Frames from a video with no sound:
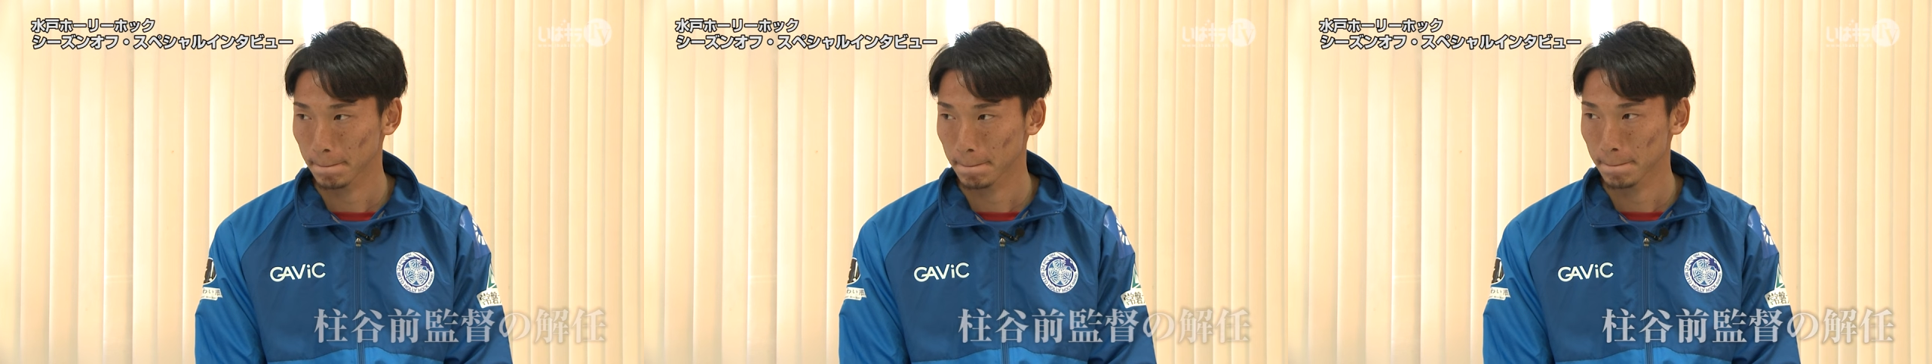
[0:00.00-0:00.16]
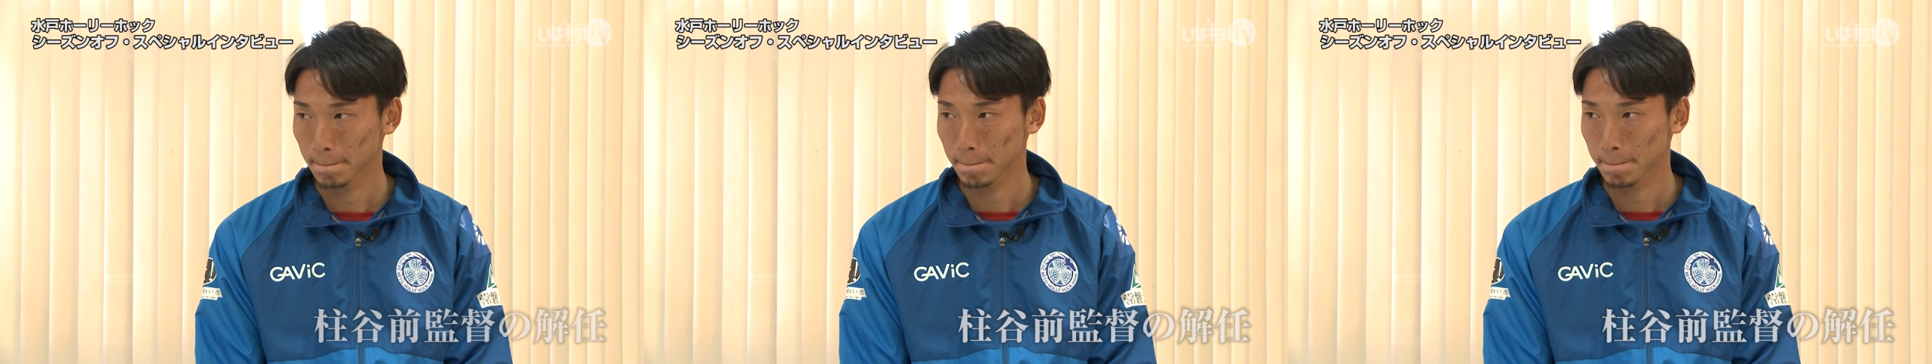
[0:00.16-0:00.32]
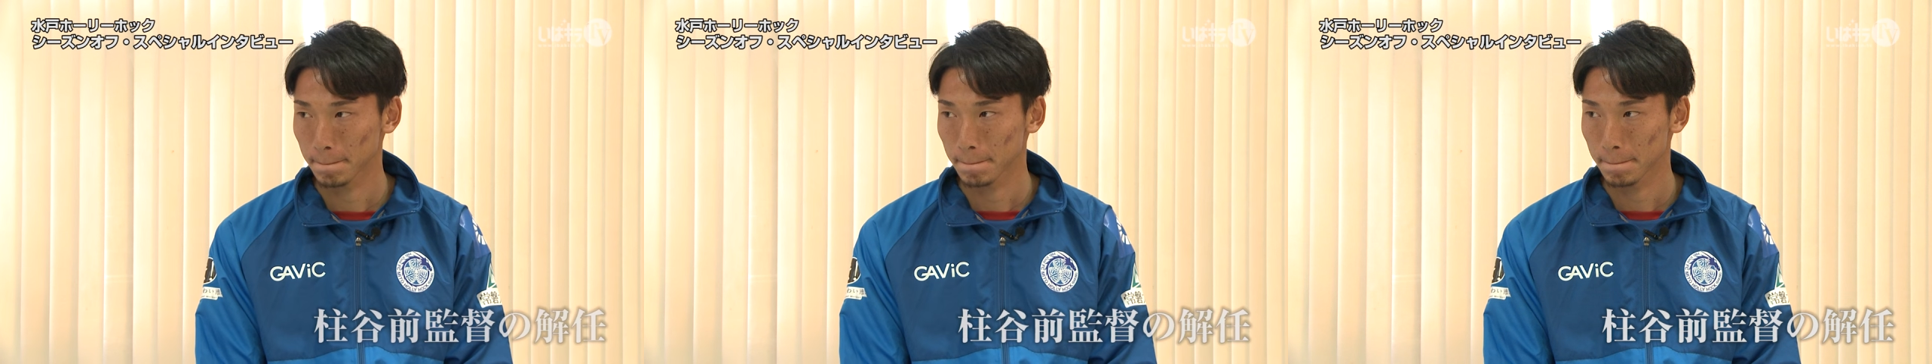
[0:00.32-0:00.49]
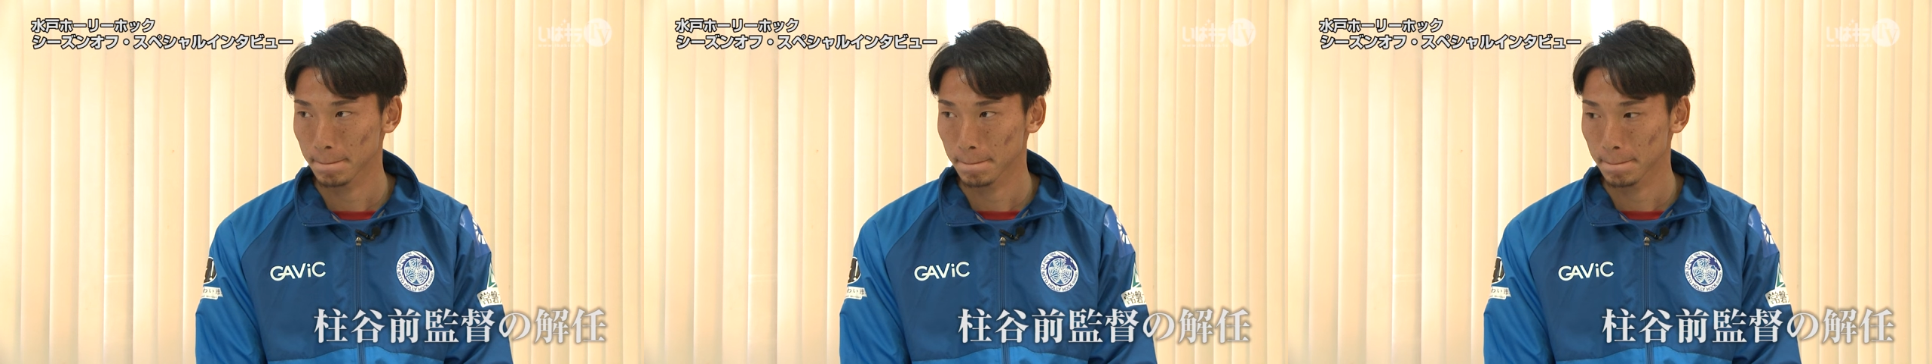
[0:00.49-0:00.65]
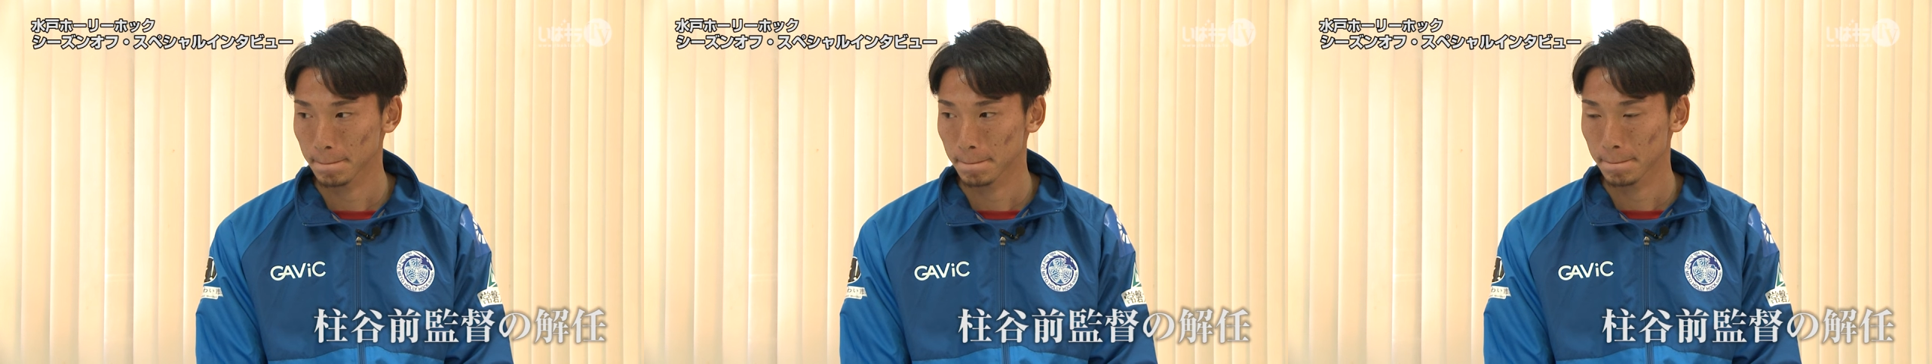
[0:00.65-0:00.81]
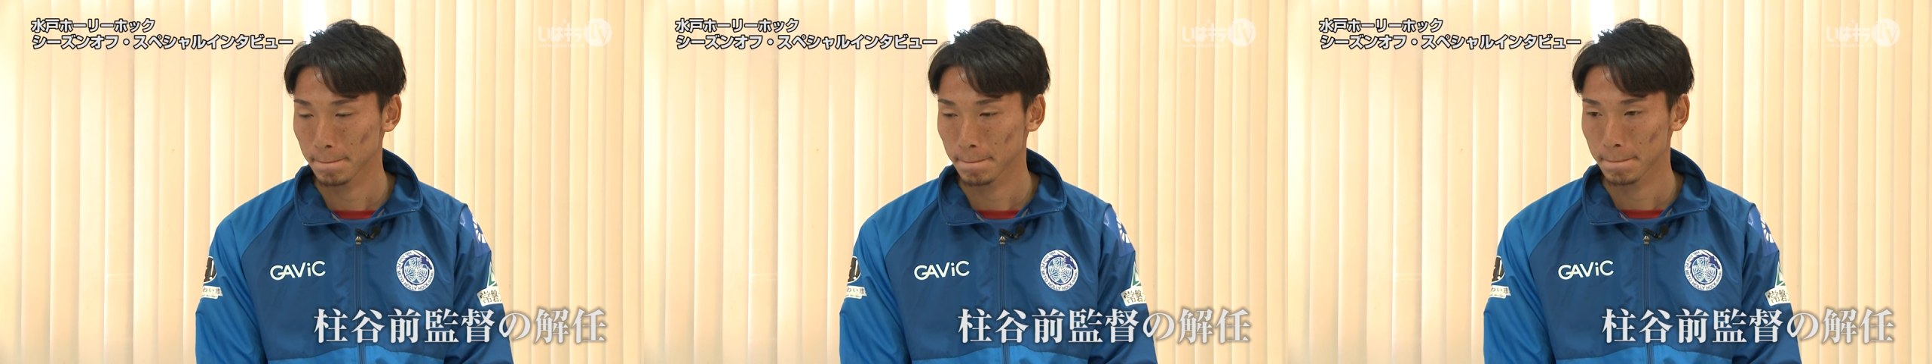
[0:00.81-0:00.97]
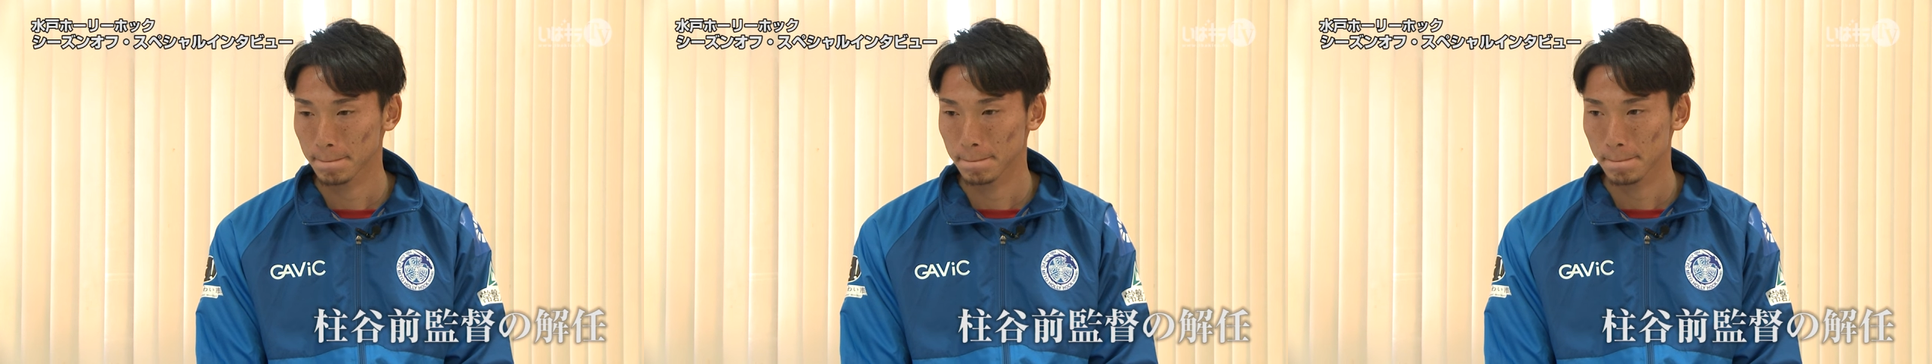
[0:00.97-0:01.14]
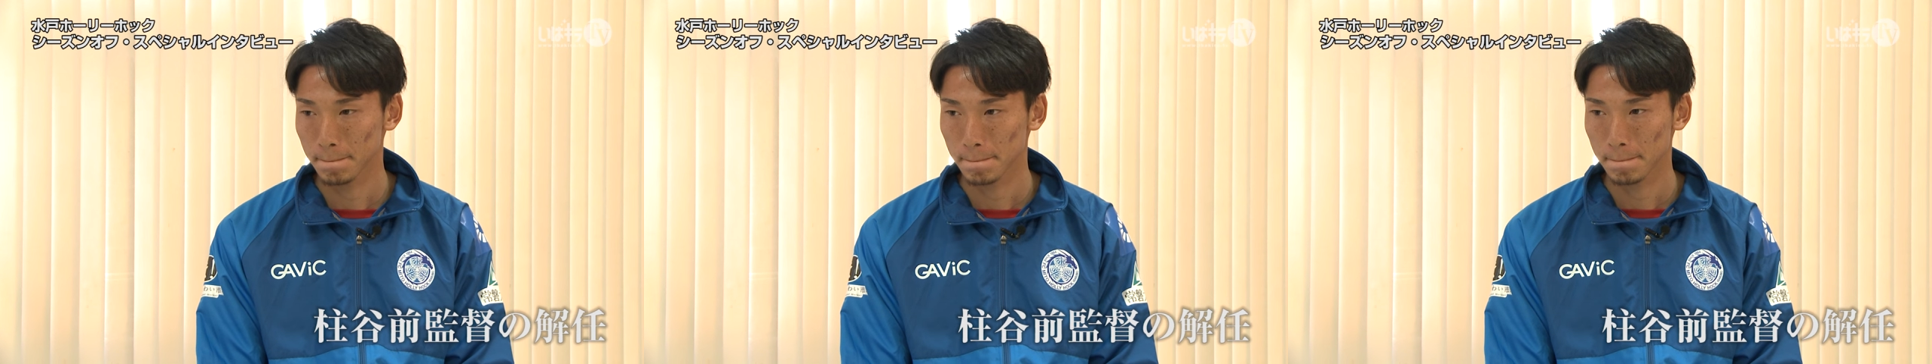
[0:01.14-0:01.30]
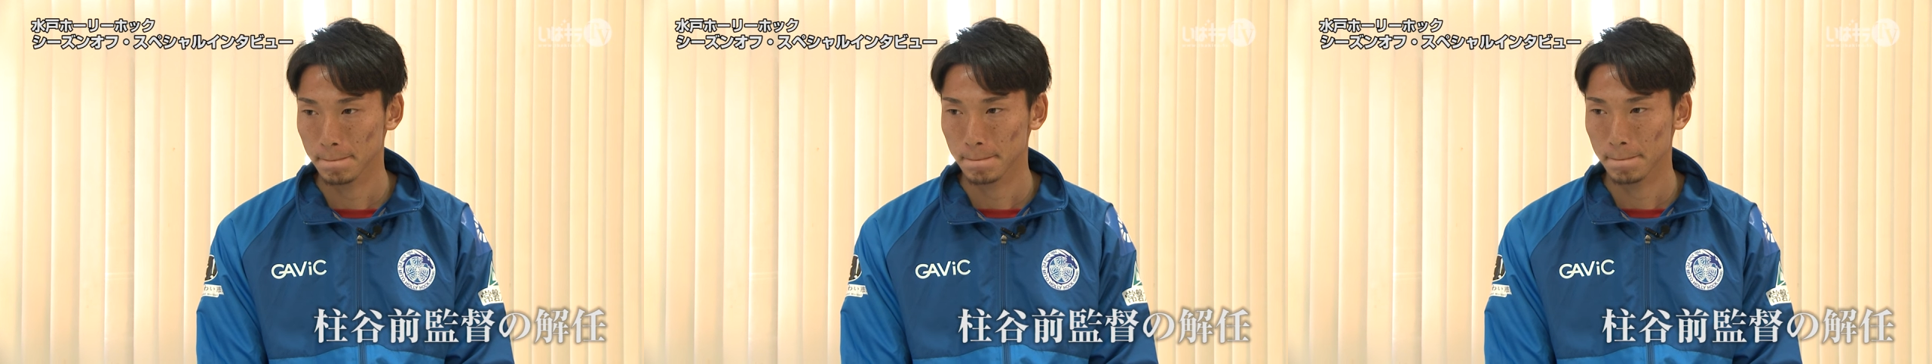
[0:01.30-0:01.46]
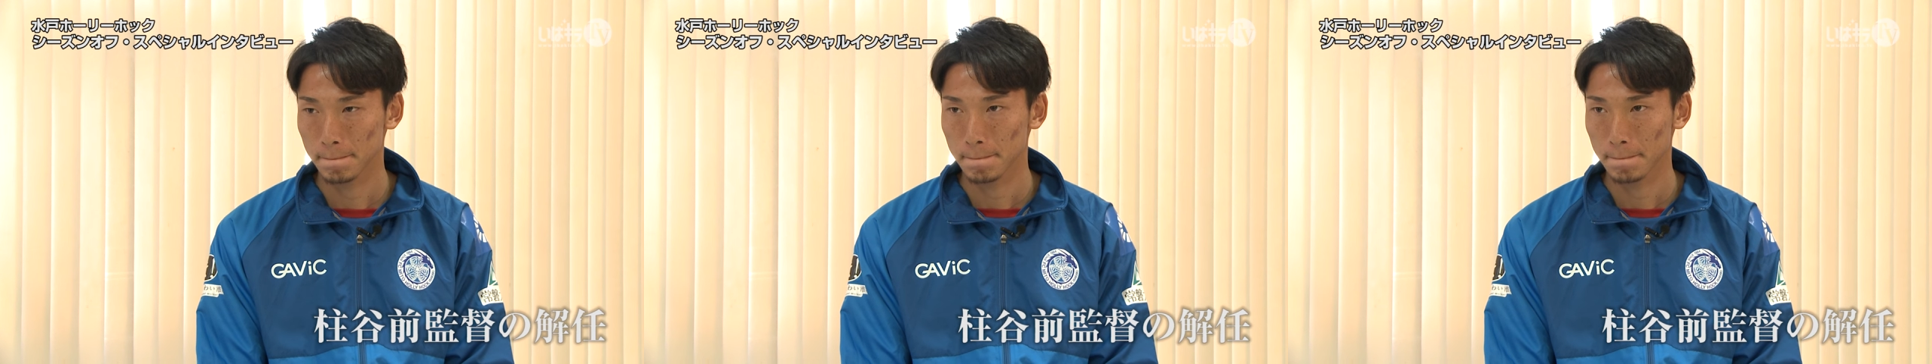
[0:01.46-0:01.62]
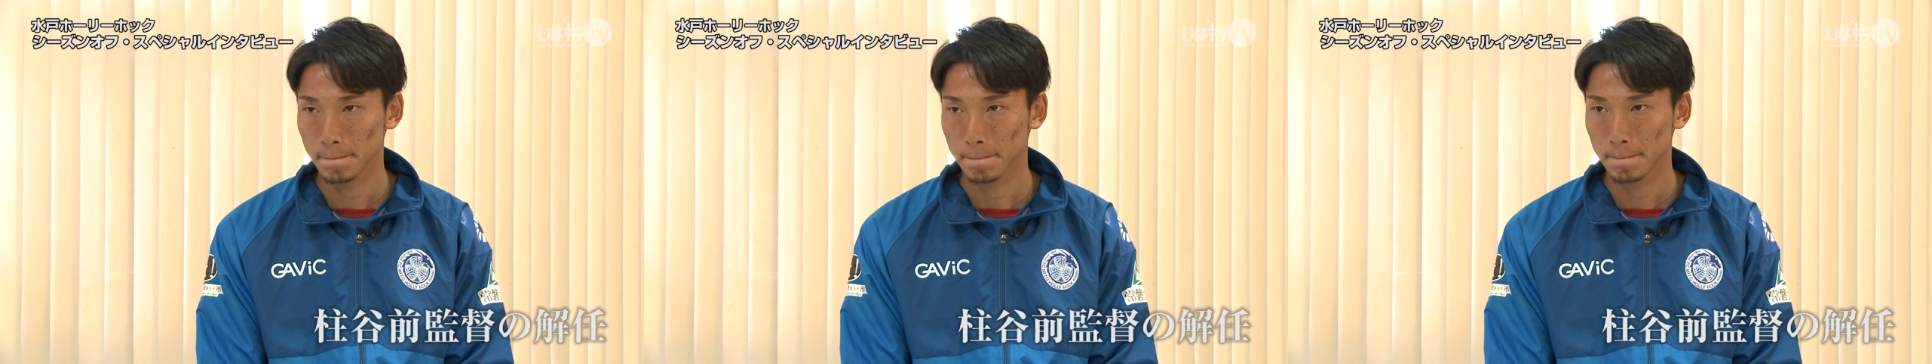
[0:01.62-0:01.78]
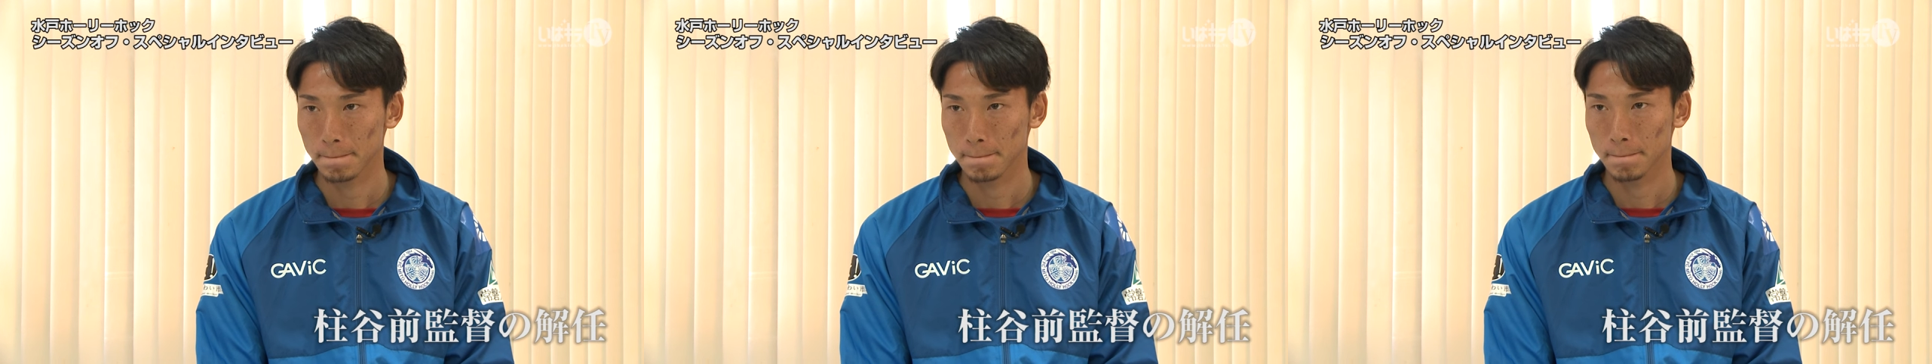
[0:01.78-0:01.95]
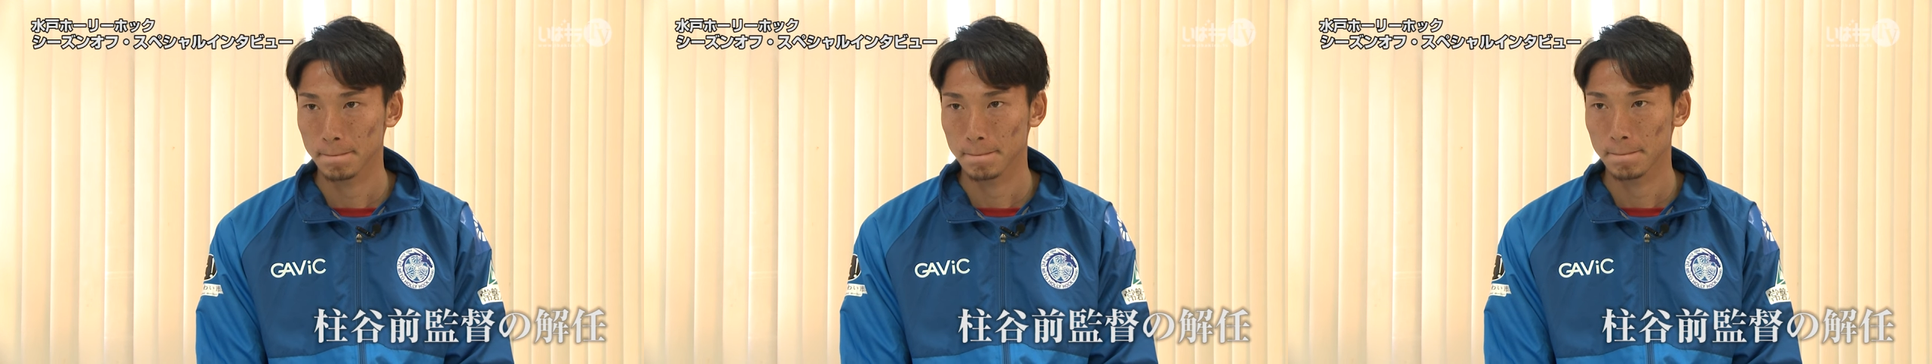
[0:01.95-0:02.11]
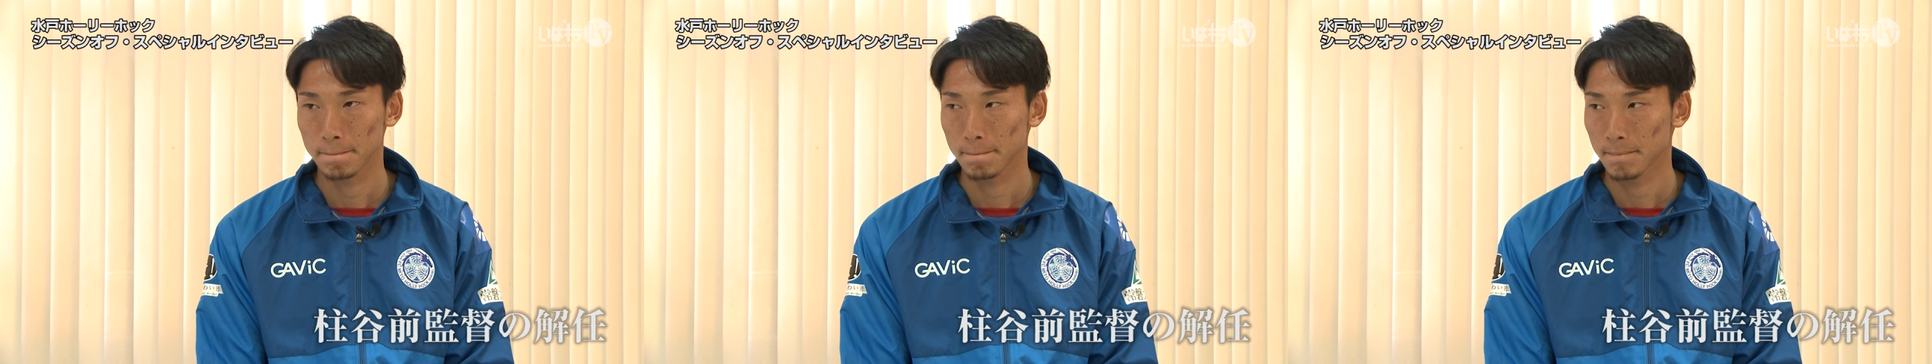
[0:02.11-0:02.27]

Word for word: その中でやっぱりあの柱谷